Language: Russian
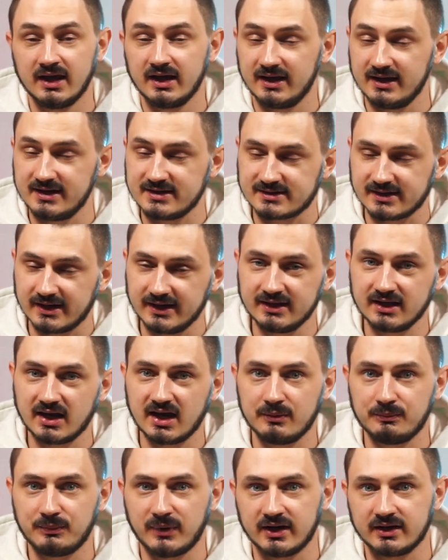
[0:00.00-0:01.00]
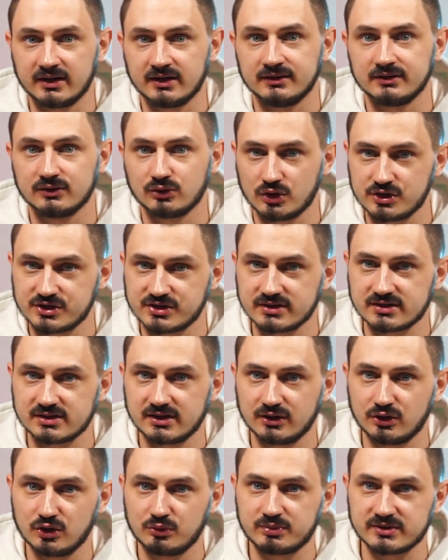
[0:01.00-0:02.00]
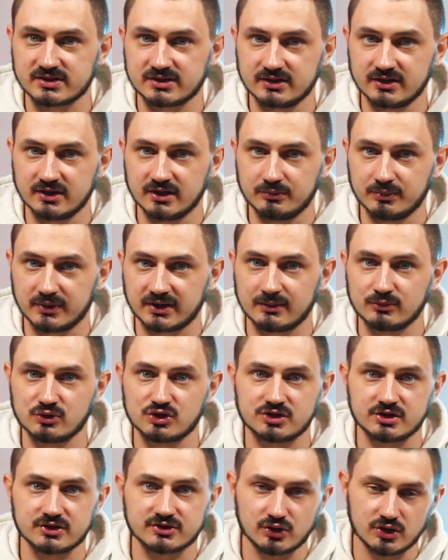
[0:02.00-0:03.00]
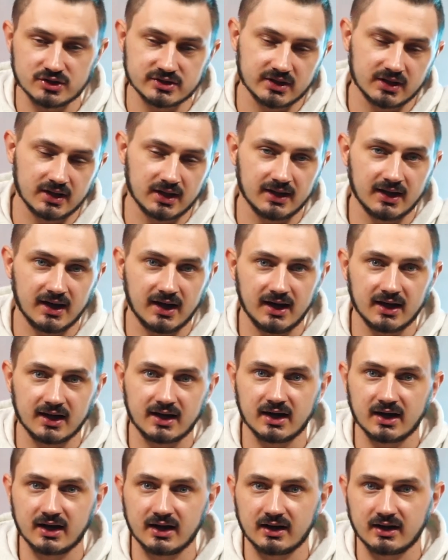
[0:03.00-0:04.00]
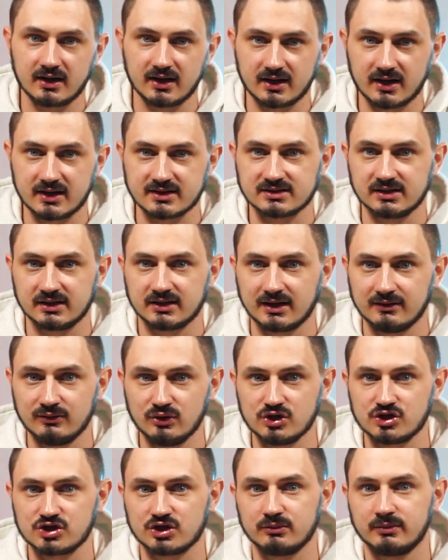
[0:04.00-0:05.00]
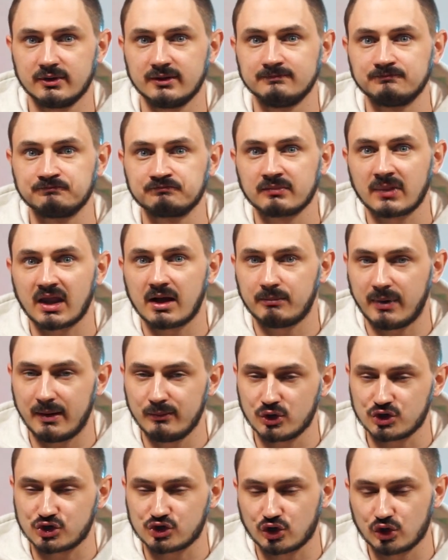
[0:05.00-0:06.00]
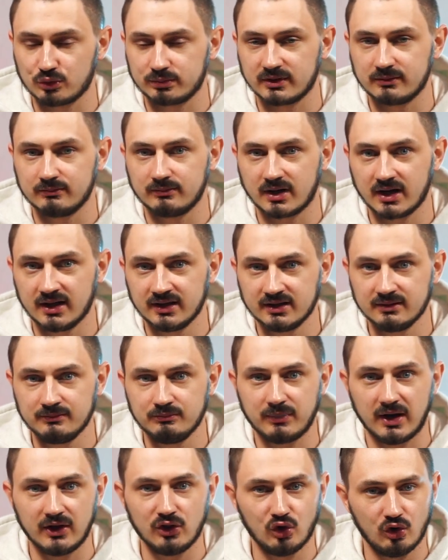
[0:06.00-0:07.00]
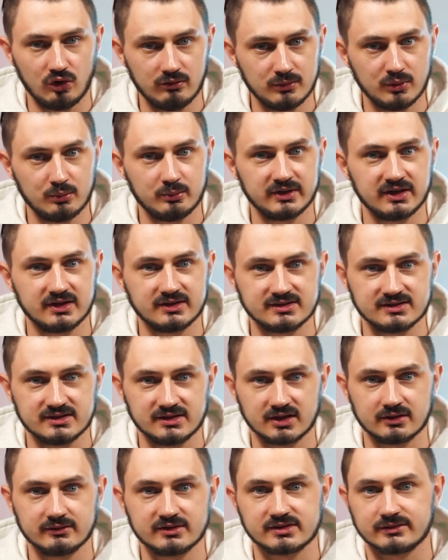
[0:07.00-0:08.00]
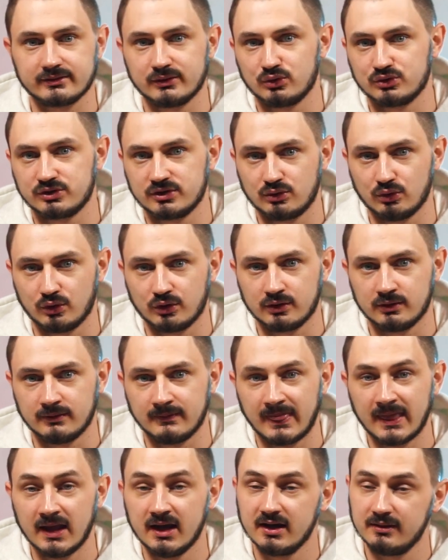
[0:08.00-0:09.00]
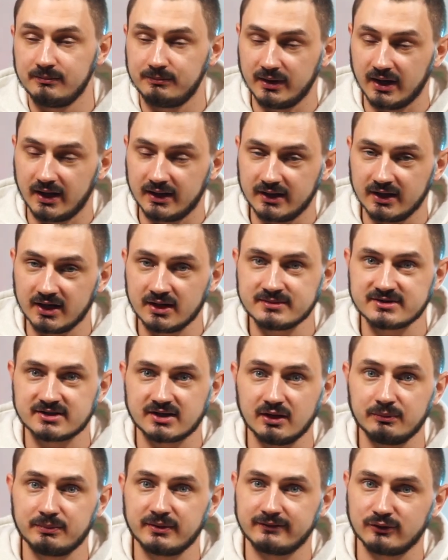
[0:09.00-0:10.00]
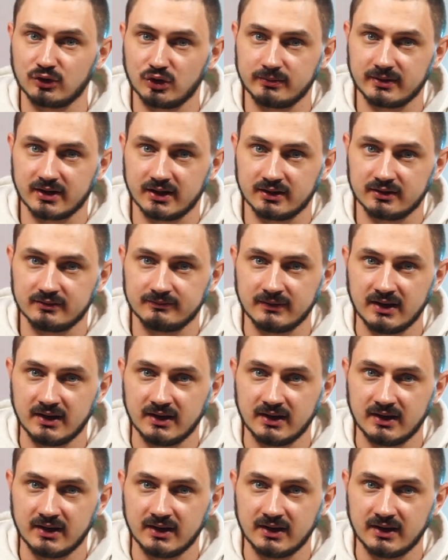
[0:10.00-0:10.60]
И за этой компанией точно следует последить, потому что создана она а как раз для того, чтобы помочь крупным брендам по-новому монетизировать свою аудиторию. Пионером стал пивной бренд.